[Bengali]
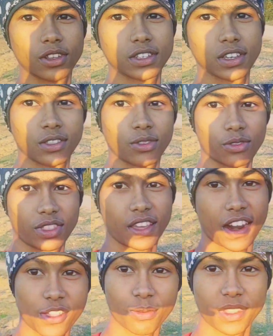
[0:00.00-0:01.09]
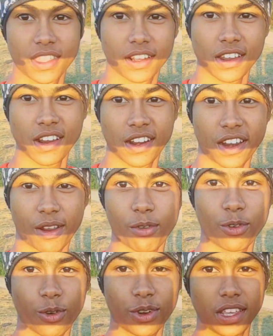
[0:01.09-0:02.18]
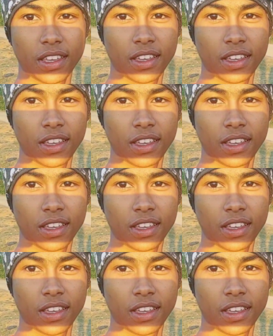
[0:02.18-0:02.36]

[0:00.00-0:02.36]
ধরেছে তো দেখাই তোমাদেরকে কেমন করি